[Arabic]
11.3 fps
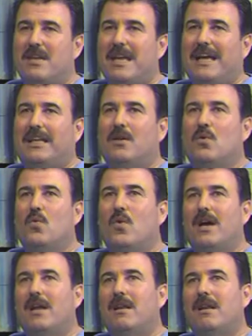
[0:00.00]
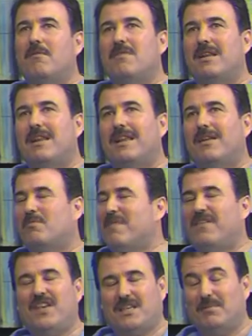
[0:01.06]
يعني هو
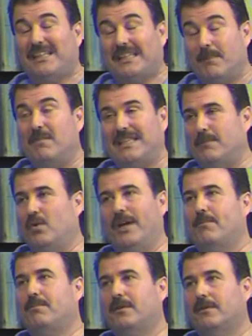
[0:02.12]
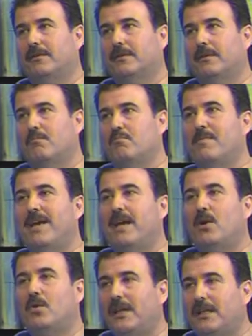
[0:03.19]
ما في شيء بالطب اسمه عيب بما
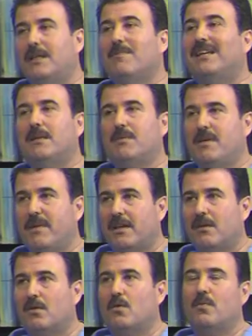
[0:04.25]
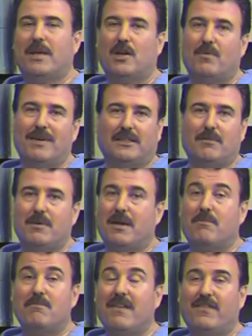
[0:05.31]
انه انت مع طبيبك وبينك وبين طبيبك
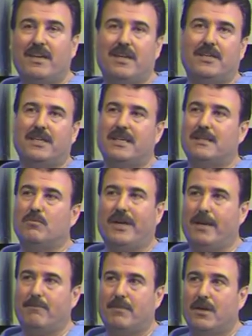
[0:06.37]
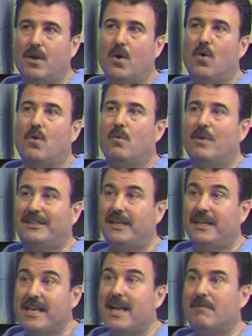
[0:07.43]
ما في شيء اسمه عيب لازم كل
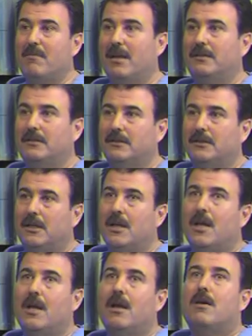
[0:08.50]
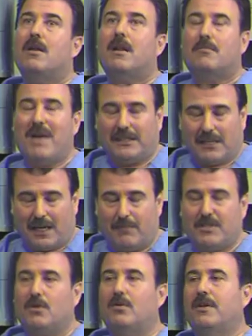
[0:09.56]
الرجال يفحصوا بعد ال 50 بعد ال
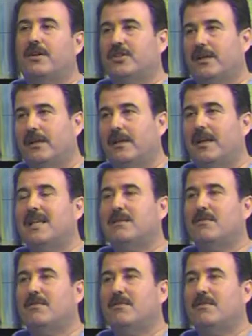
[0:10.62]
50 كل الرجال وهذا